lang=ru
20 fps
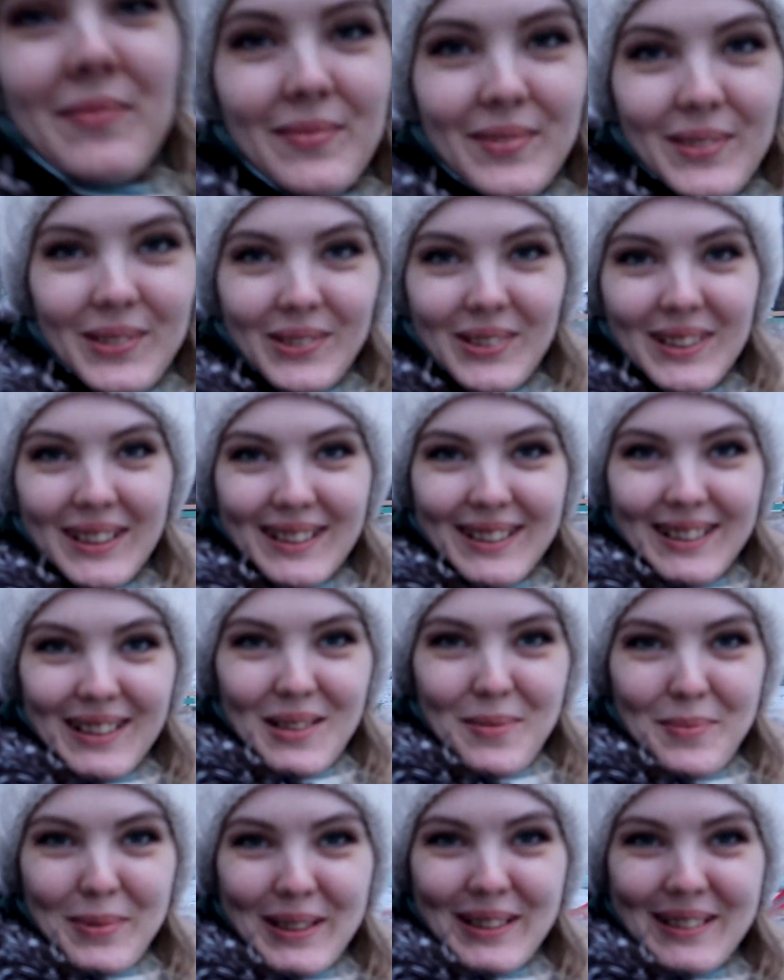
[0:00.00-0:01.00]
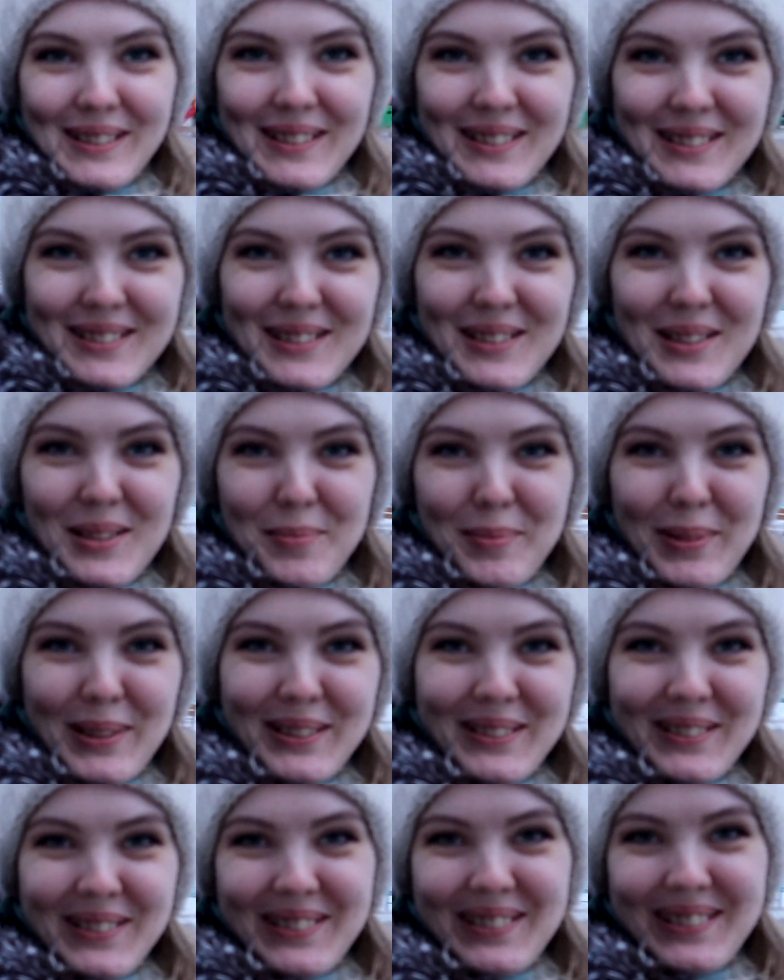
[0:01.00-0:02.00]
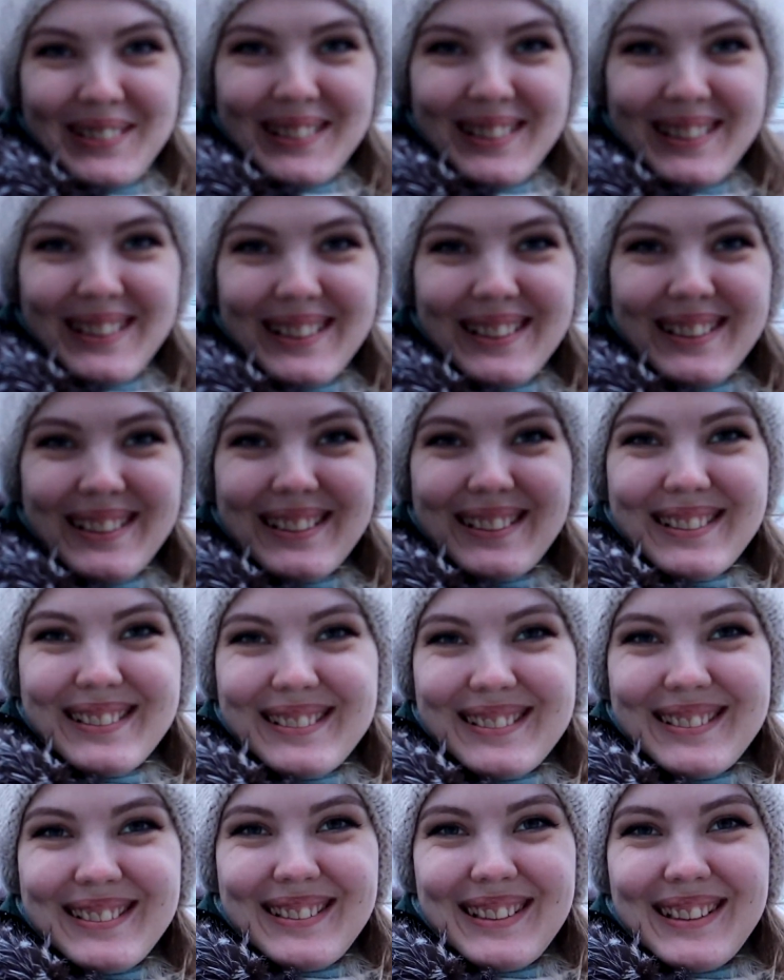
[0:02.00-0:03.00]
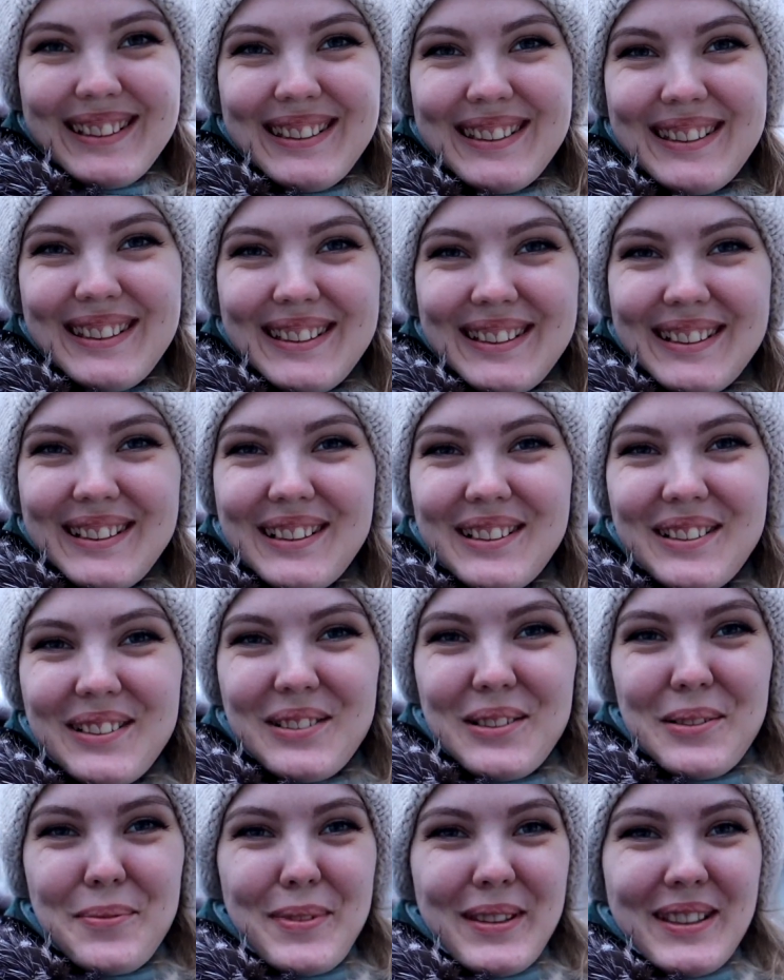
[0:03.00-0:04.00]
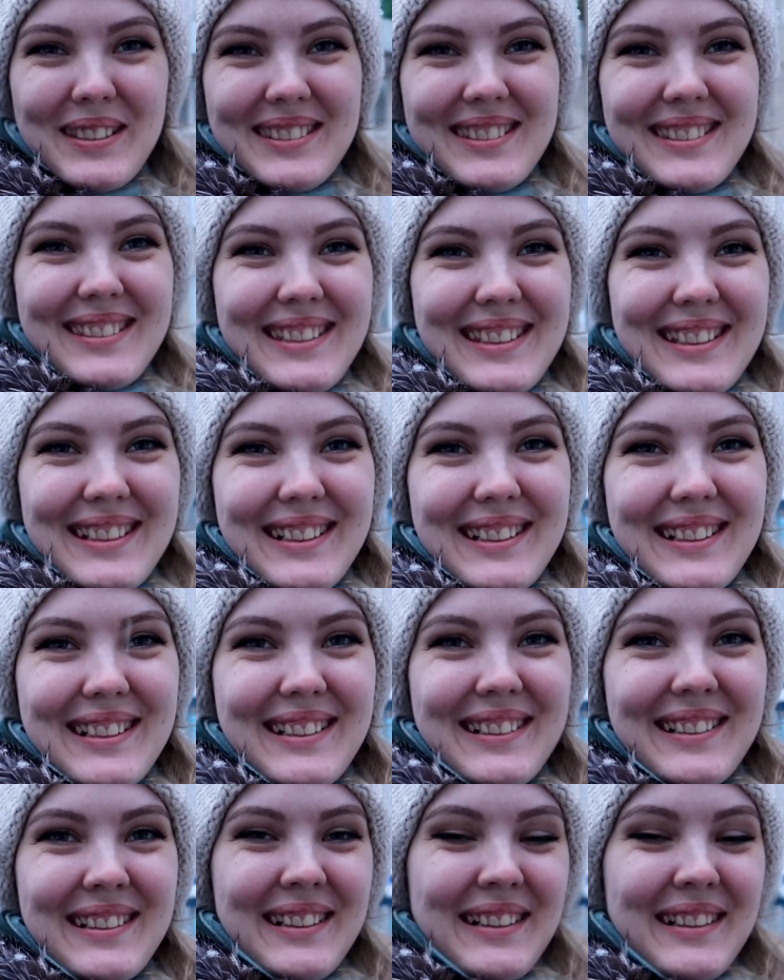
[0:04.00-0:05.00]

Ну какая прекрасная погода! Такие хлопья снега!